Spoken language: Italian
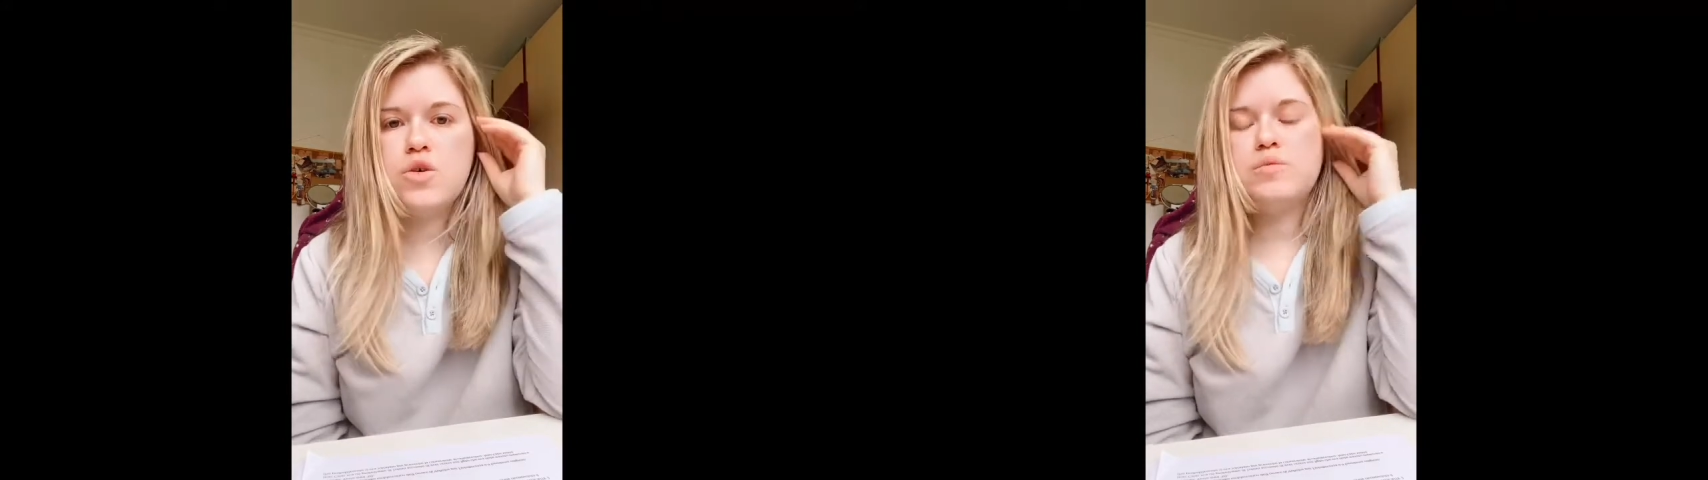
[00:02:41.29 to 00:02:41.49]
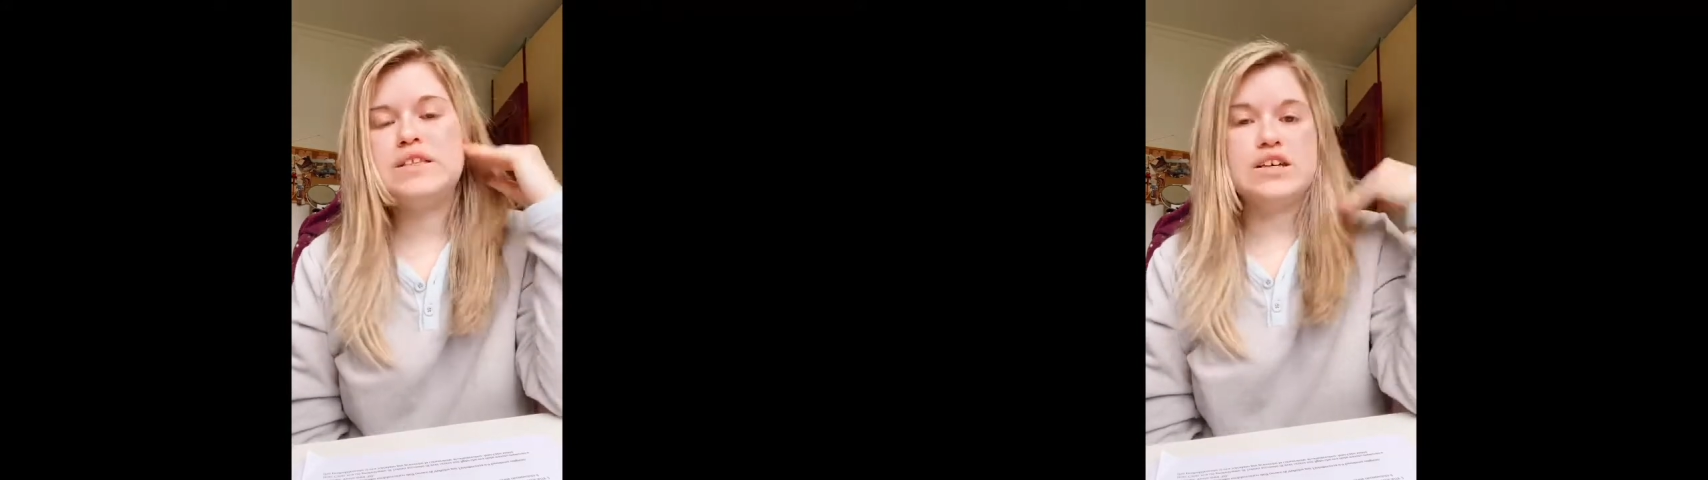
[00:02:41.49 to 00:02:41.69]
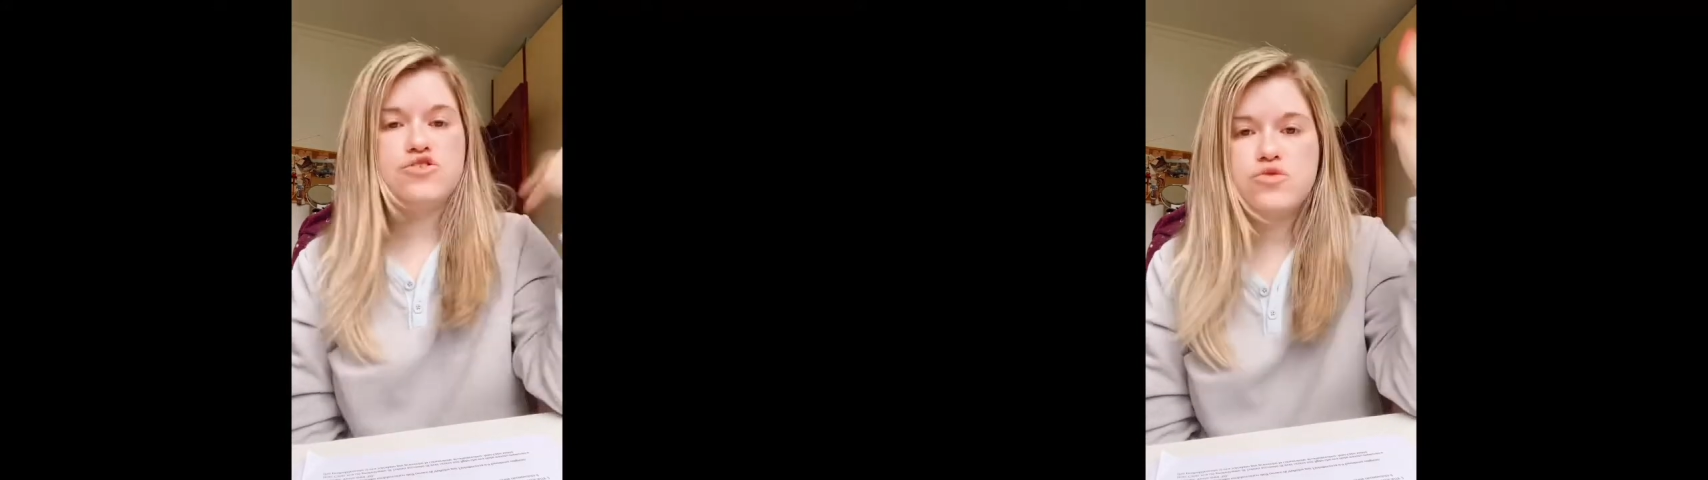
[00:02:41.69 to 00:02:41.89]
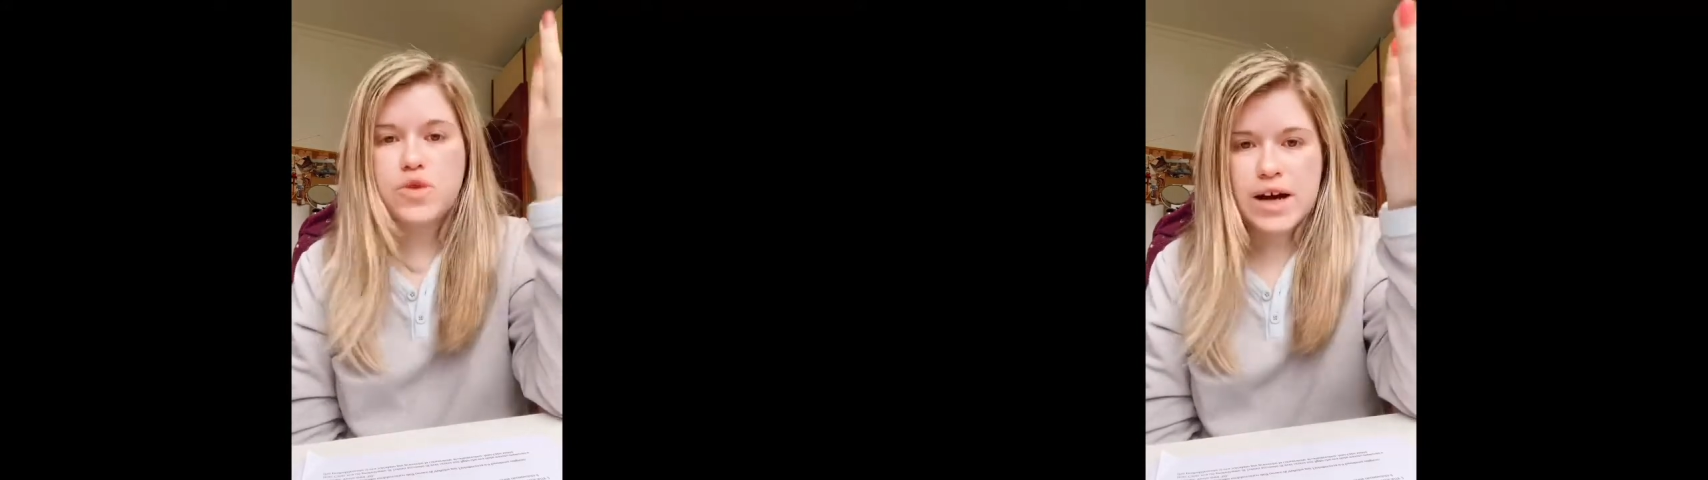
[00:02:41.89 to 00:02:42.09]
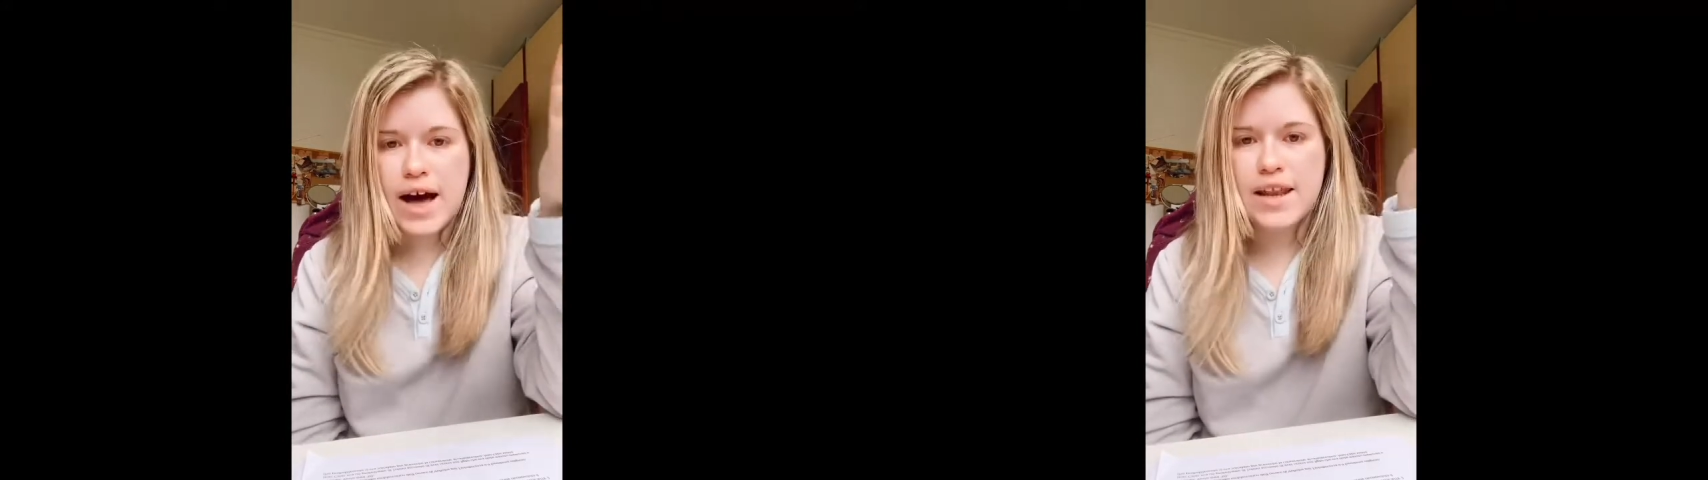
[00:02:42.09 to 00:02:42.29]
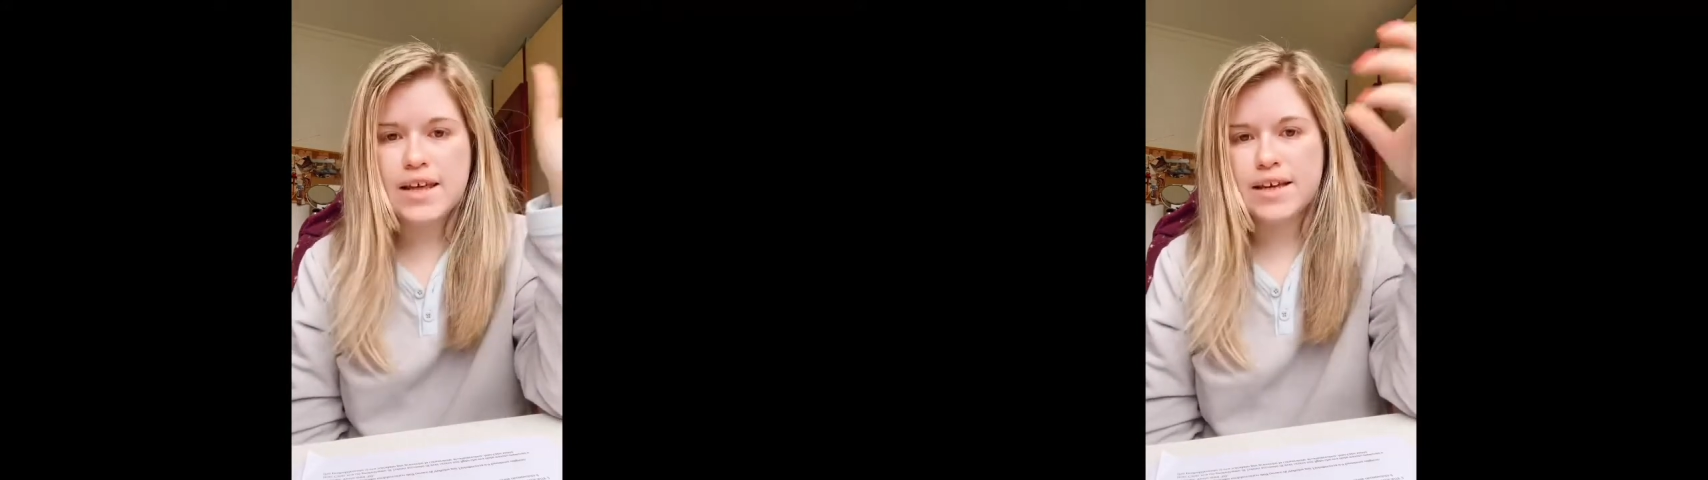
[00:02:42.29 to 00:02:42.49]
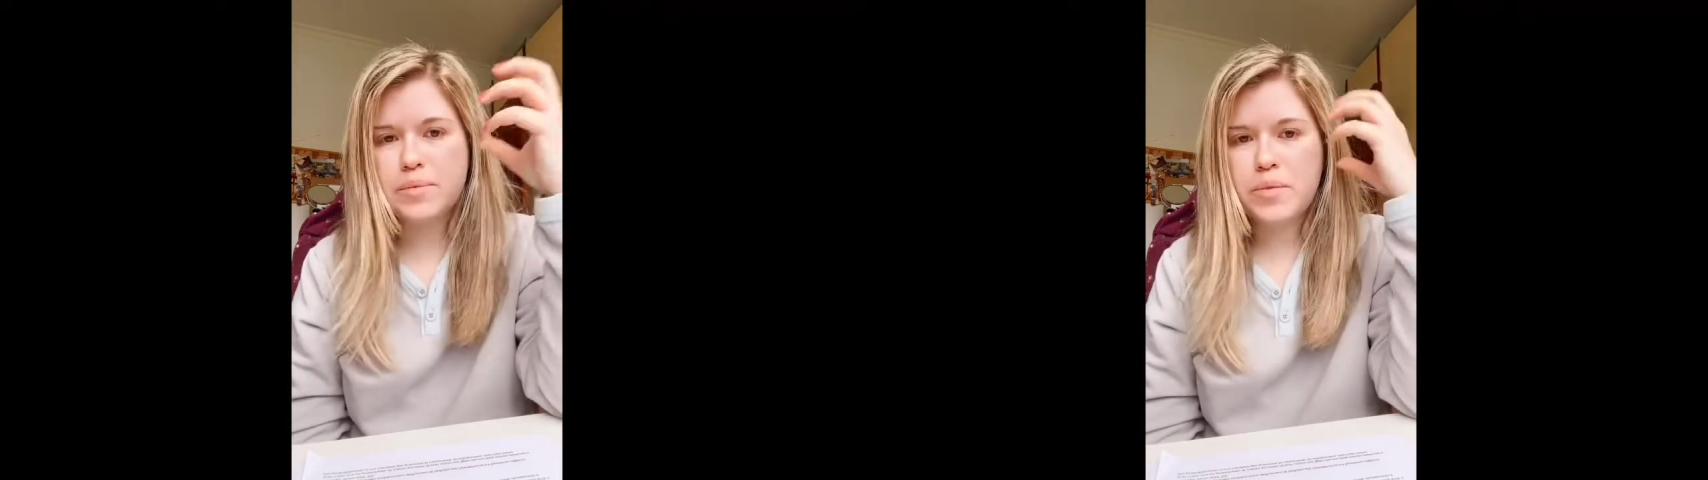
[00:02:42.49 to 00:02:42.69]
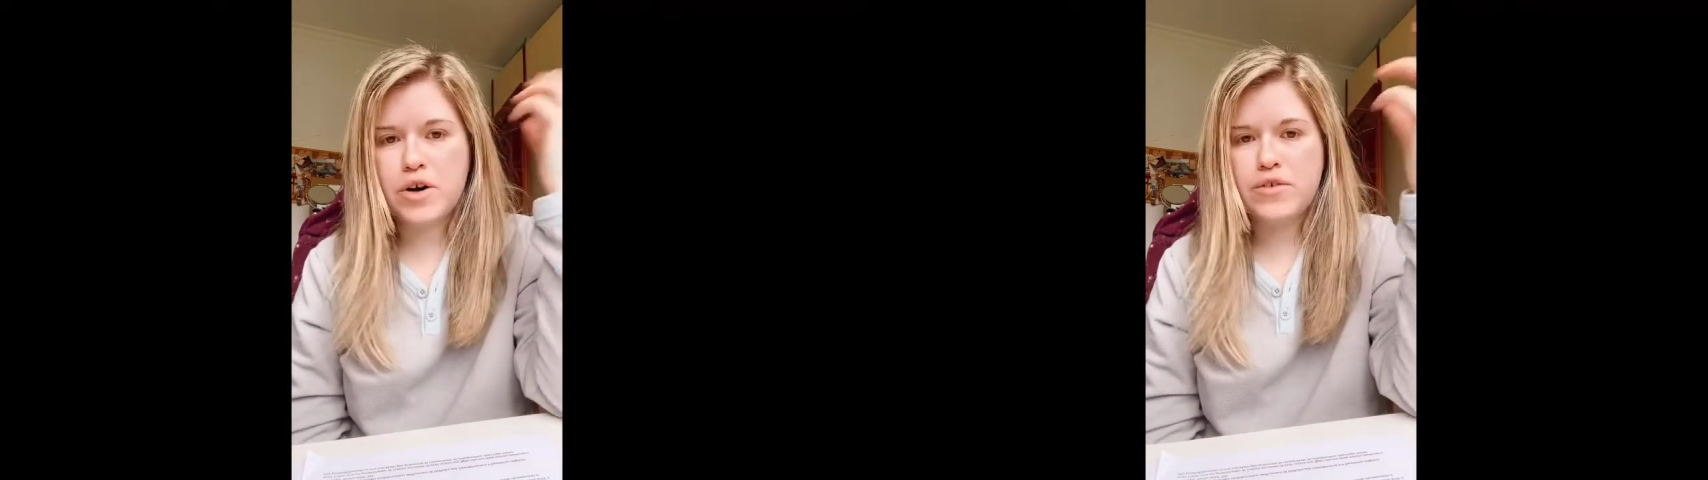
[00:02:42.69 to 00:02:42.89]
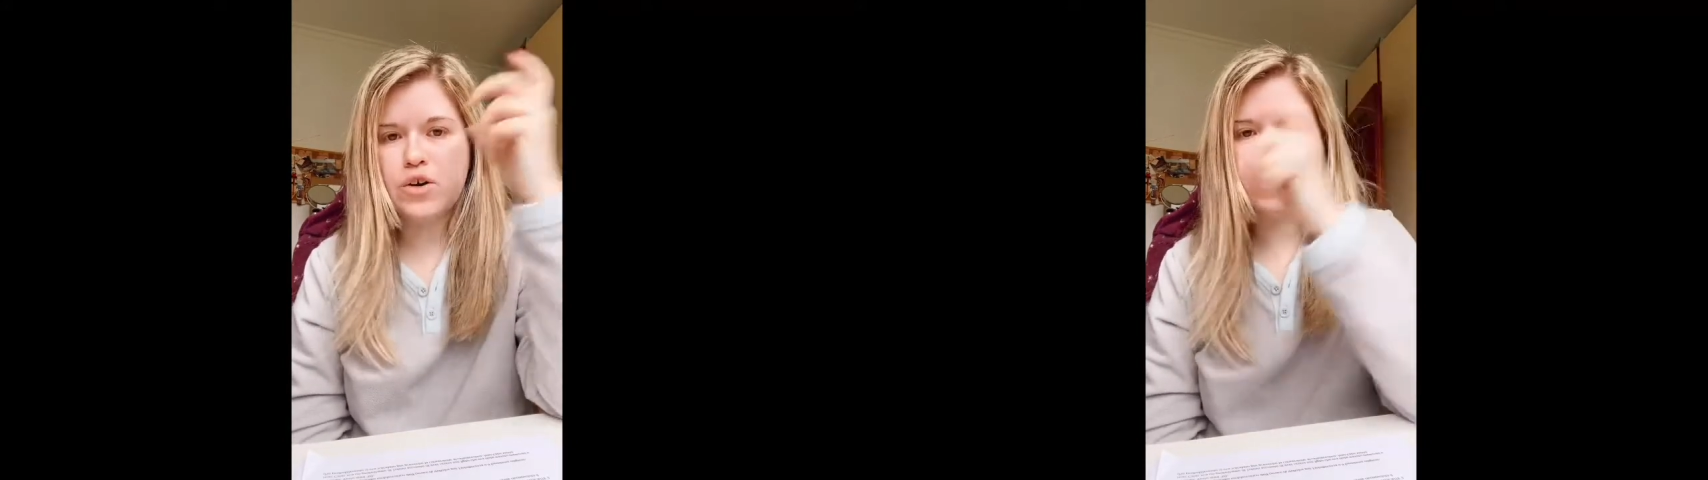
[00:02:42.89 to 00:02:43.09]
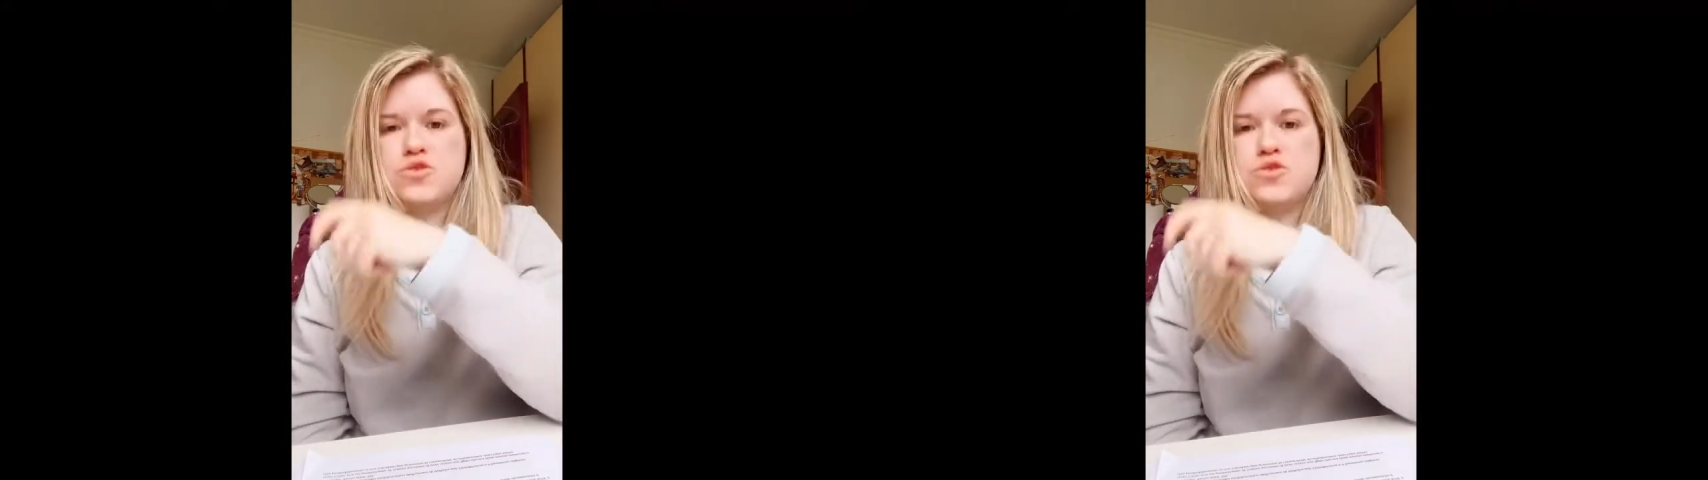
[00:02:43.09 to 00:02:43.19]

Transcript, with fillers: un messaggio vocale che poi farò